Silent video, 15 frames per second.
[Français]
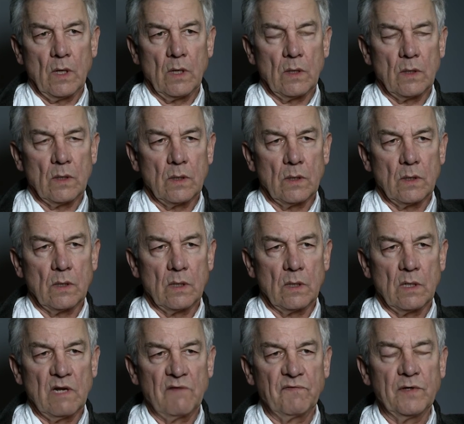
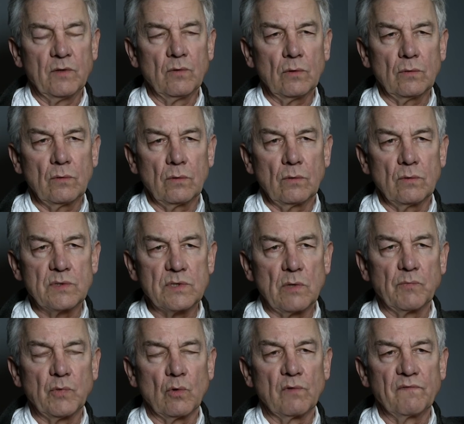la figure du, sans
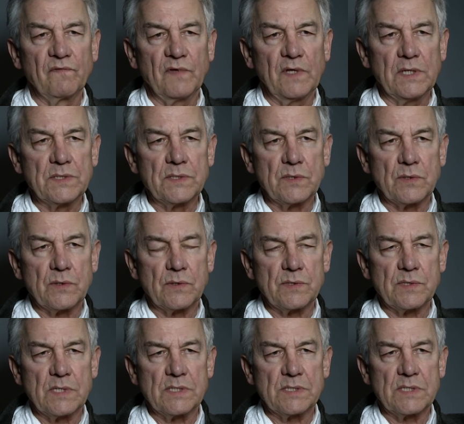bureau fixe,
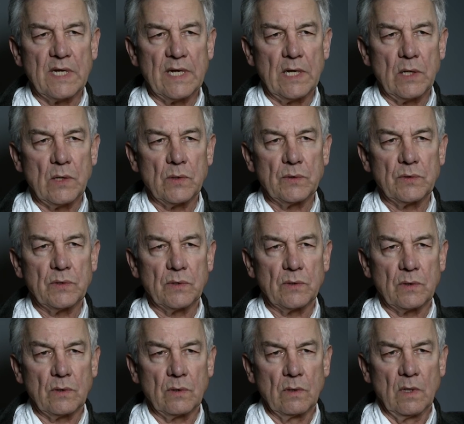c'est celle
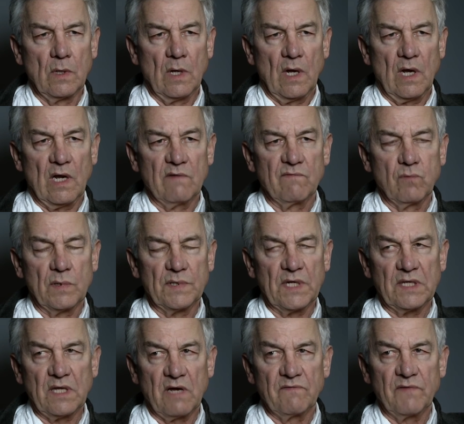de, à la fois
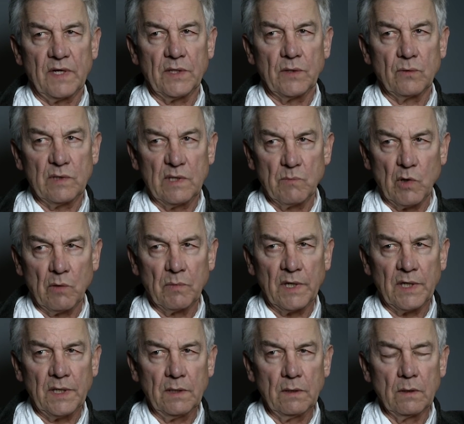d'un travail
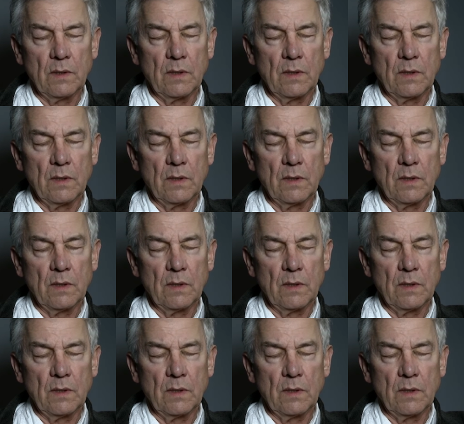démembré,